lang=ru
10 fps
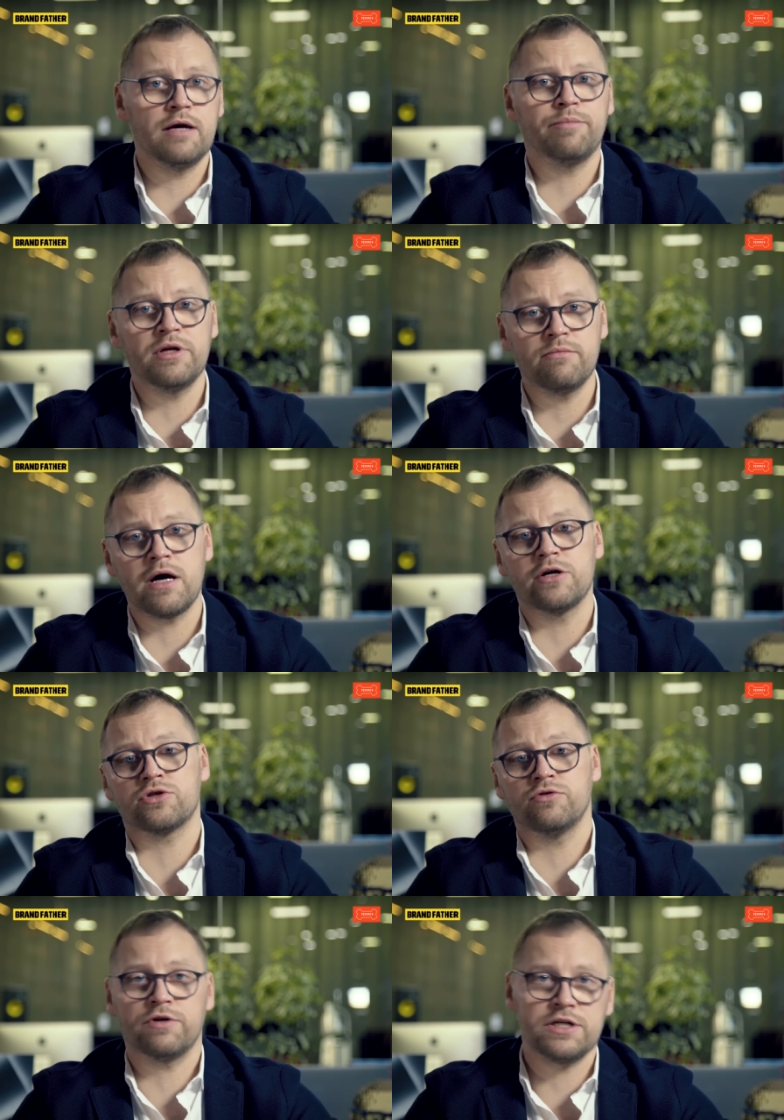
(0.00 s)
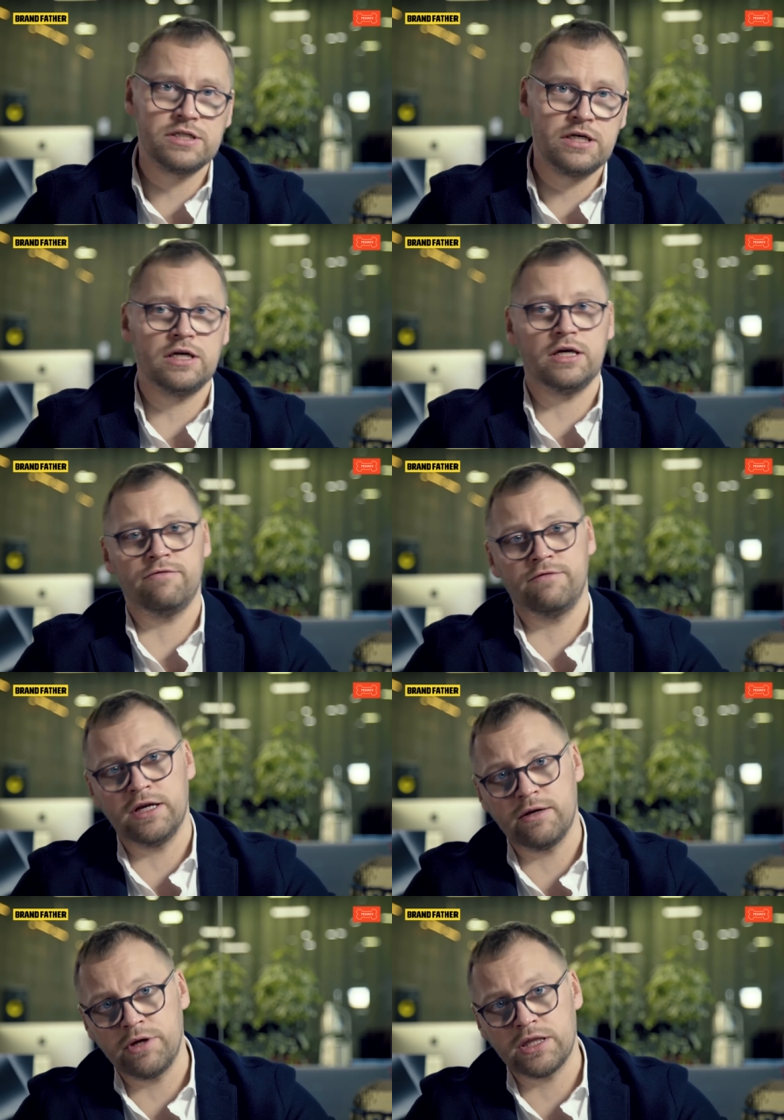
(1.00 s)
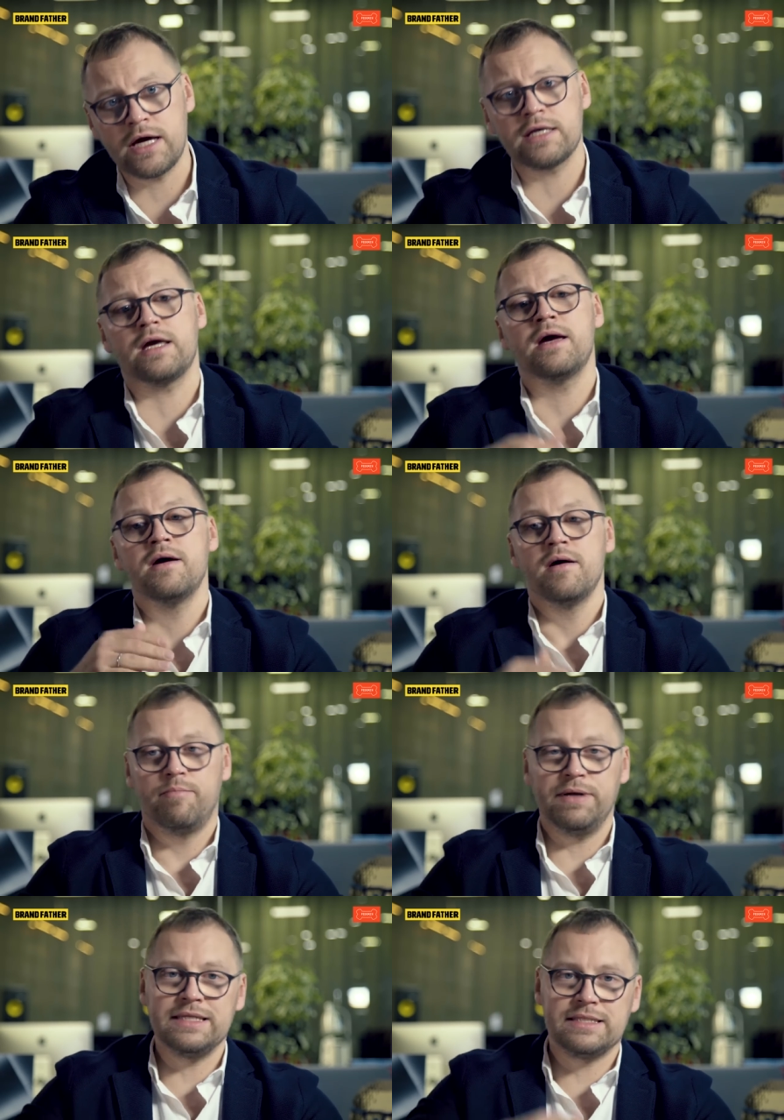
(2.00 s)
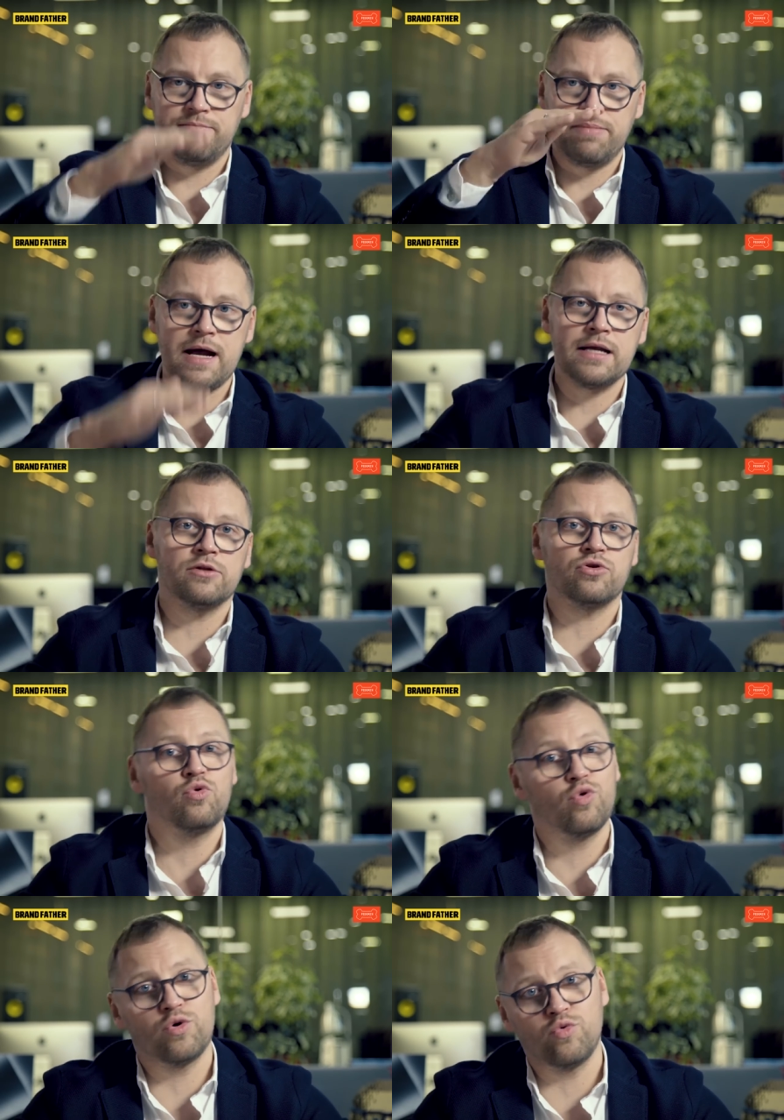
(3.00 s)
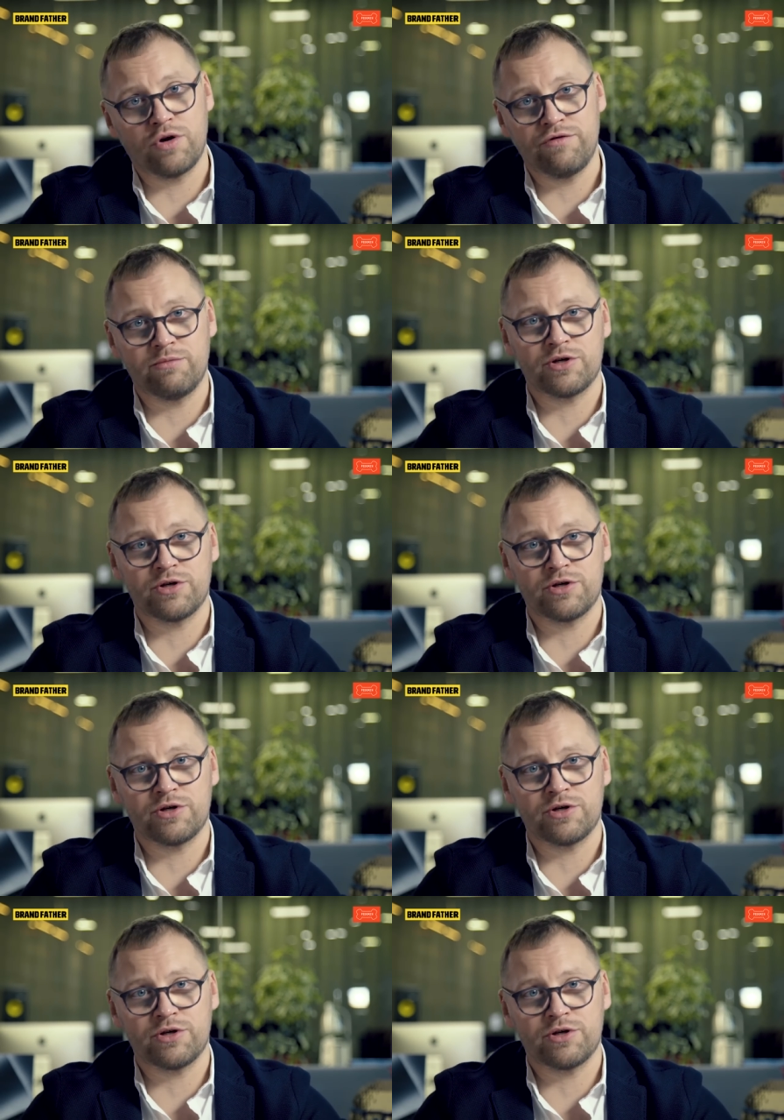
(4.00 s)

Я понимаю, что в России и в Великобритании – принципиально другой уровень